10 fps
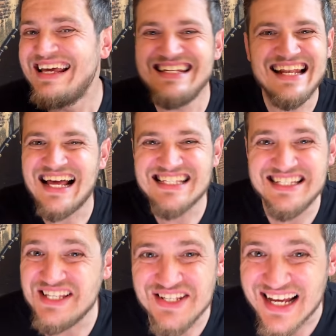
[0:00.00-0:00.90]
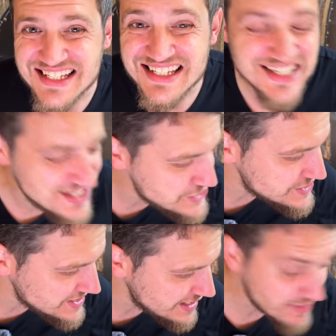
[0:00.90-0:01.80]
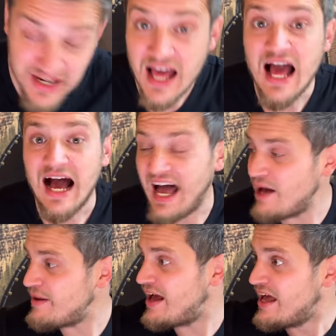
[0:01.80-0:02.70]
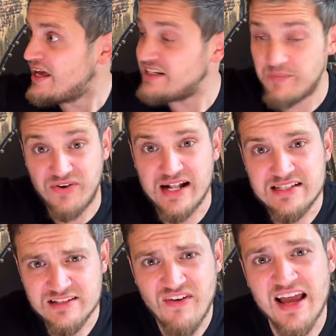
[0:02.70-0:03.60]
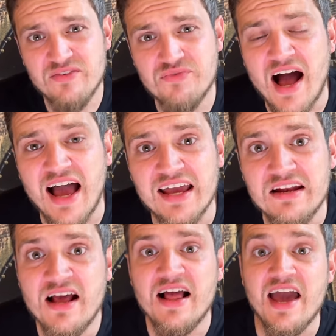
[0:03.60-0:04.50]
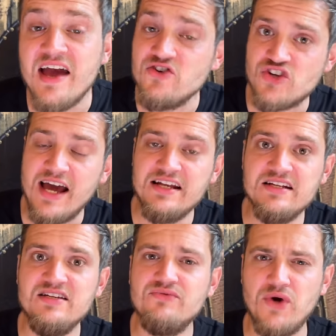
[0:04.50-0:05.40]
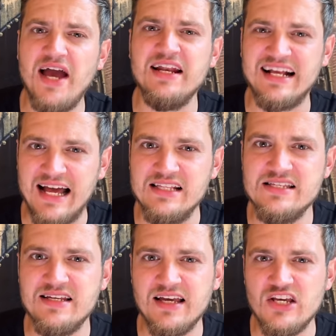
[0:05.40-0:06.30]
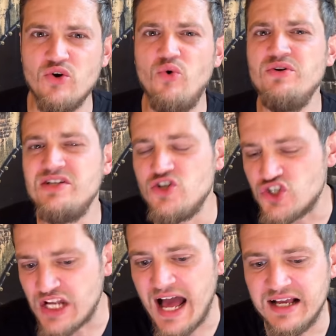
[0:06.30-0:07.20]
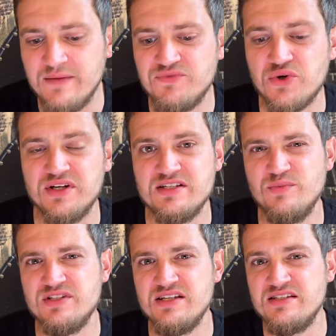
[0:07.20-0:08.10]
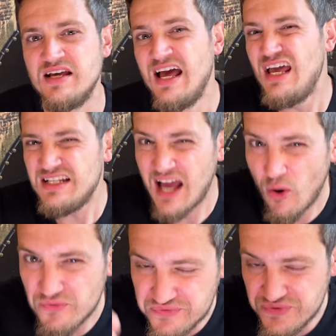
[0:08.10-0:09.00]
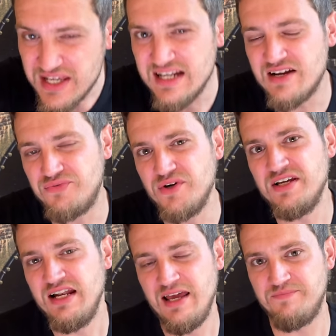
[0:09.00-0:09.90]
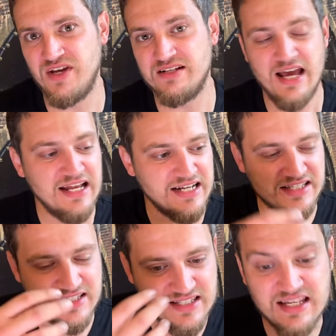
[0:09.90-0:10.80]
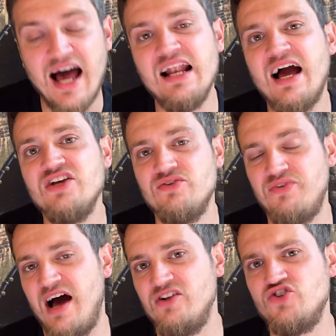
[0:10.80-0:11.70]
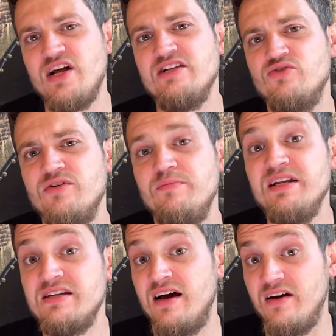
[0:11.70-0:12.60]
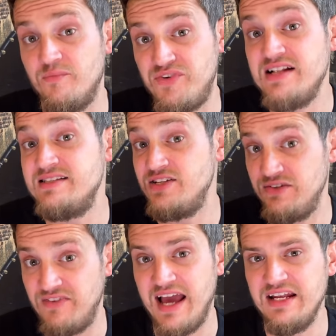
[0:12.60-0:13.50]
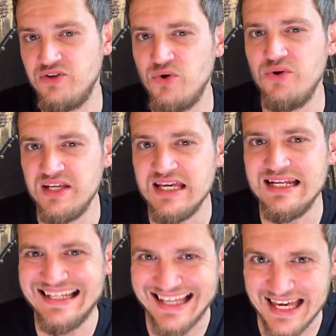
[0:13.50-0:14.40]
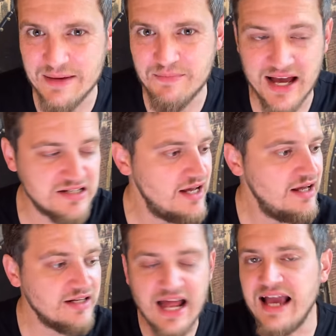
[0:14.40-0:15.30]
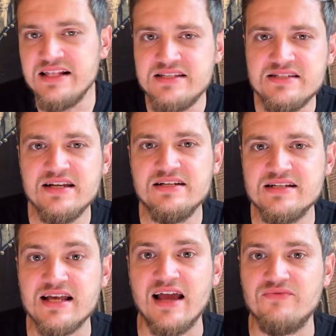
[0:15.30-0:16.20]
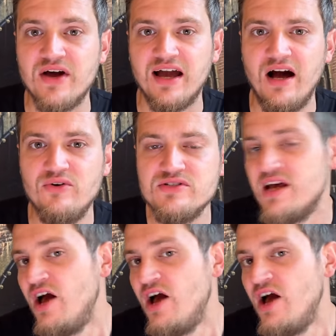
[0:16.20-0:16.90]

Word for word: die lassen sich das nicht nehmen. Aber der Pfalzweinverein, er entscheidet hier für eine ganze Region, die stark im Tourismus ist, die auch viel davon gelebt hat, dass es zahlreiche Veranstaltungen mit der pfälzischen Weinkönigin gegeben hat. Nein, sie sind jetzt einfach raus